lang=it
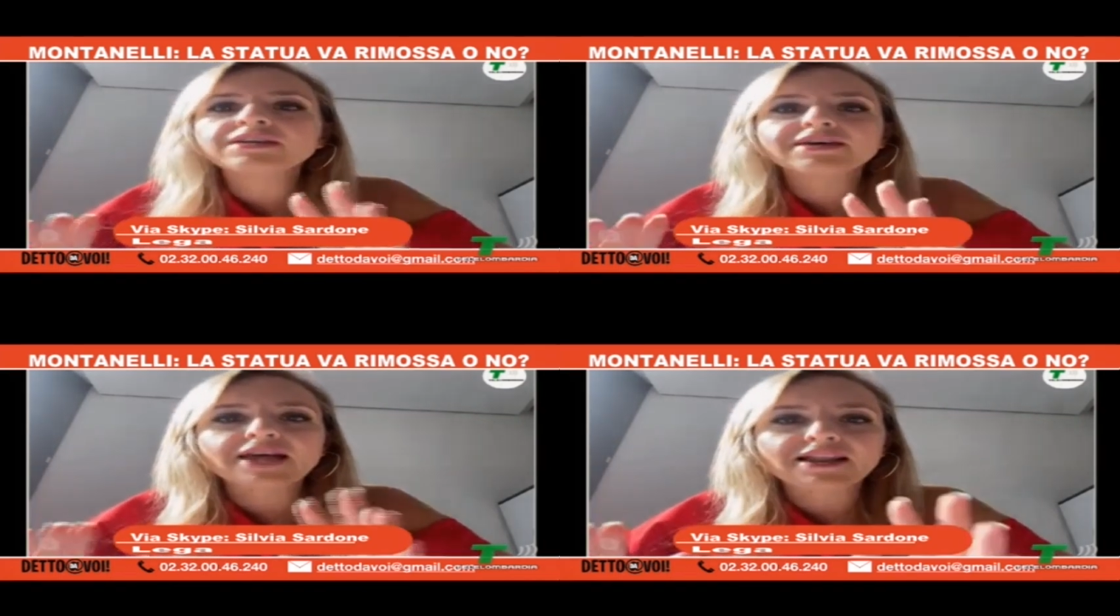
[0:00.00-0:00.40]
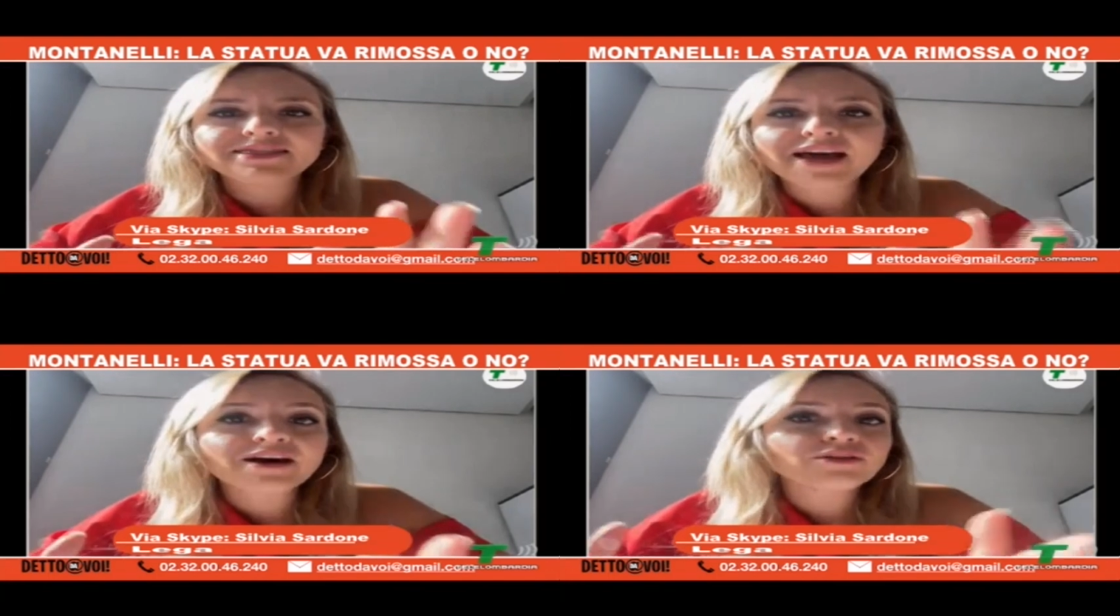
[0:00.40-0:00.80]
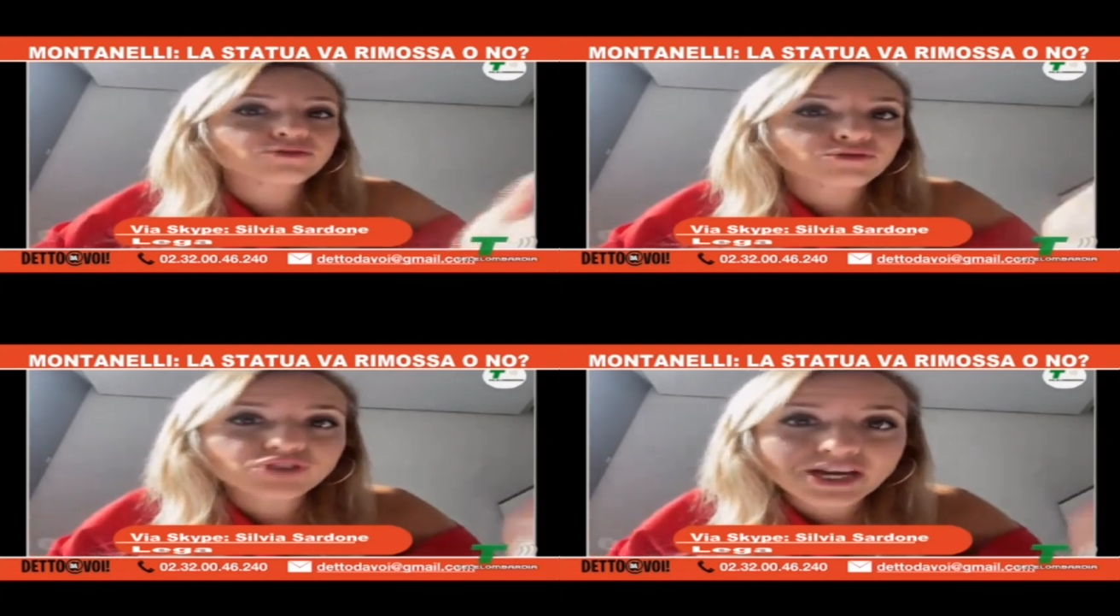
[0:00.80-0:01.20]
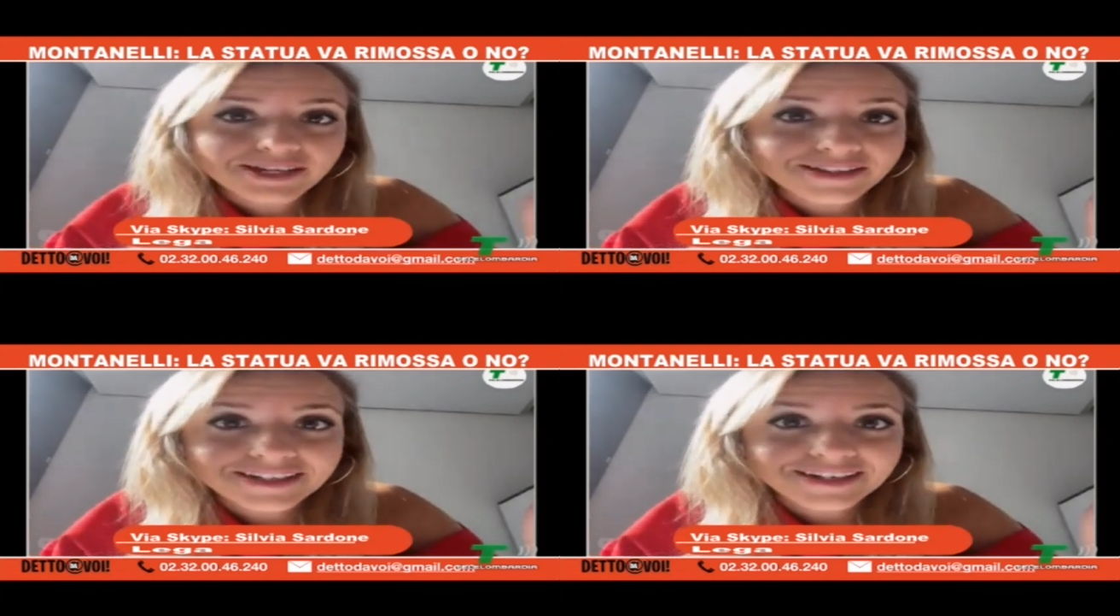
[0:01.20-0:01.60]
in realtà non c'è
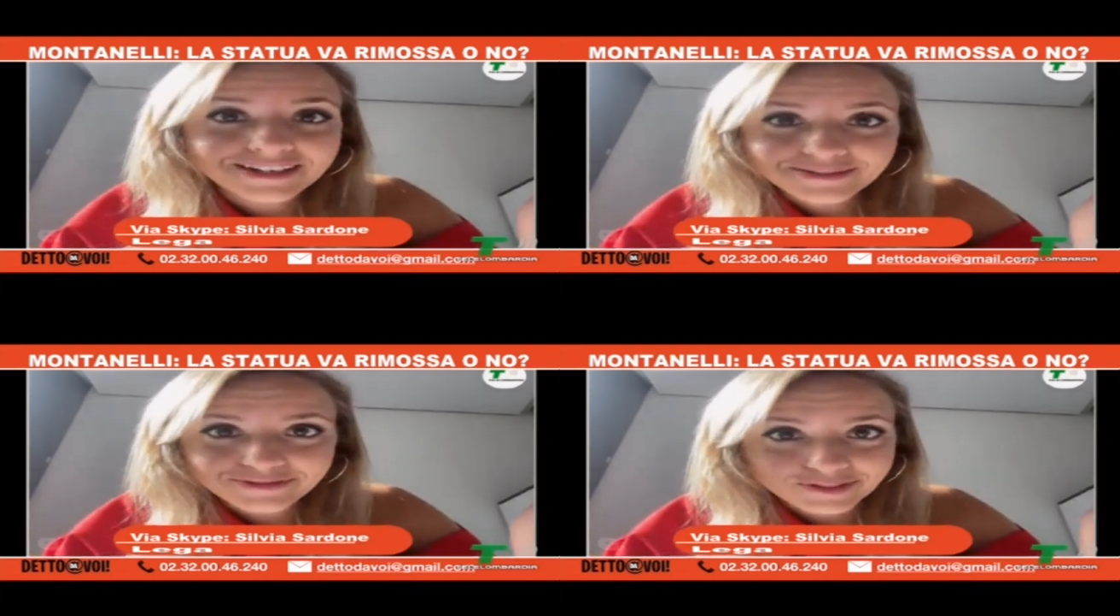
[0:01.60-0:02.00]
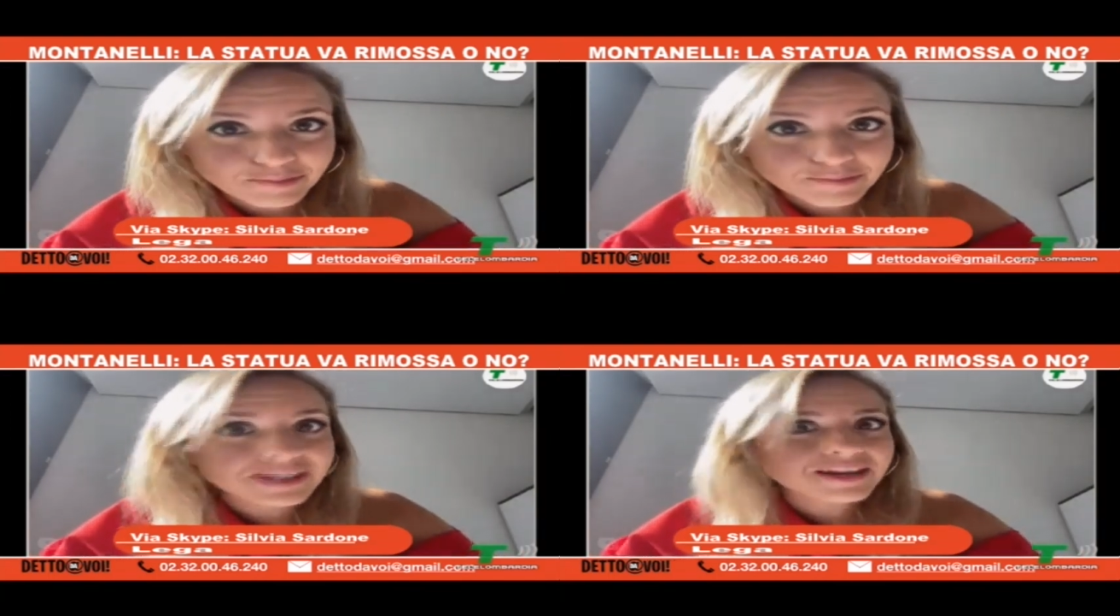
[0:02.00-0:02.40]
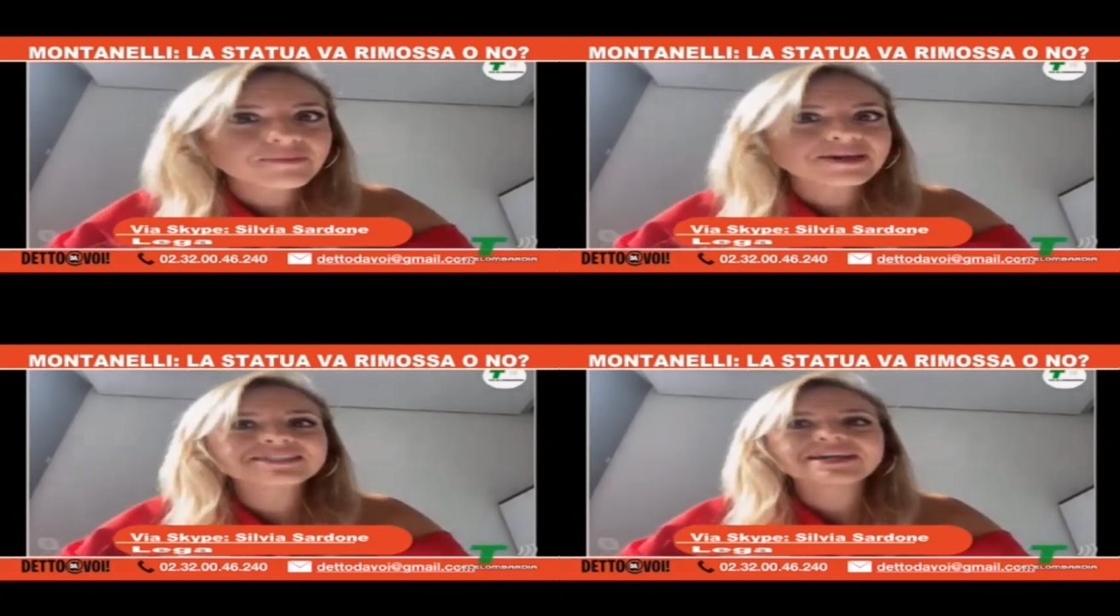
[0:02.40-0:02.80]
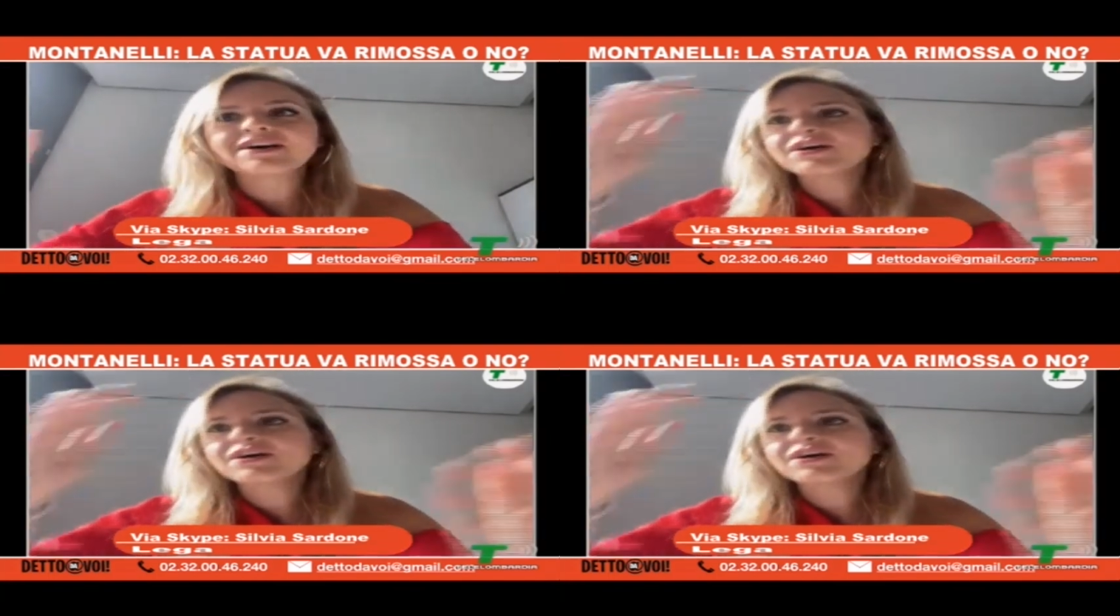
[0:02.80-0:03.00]
Caterina, no? certo, basta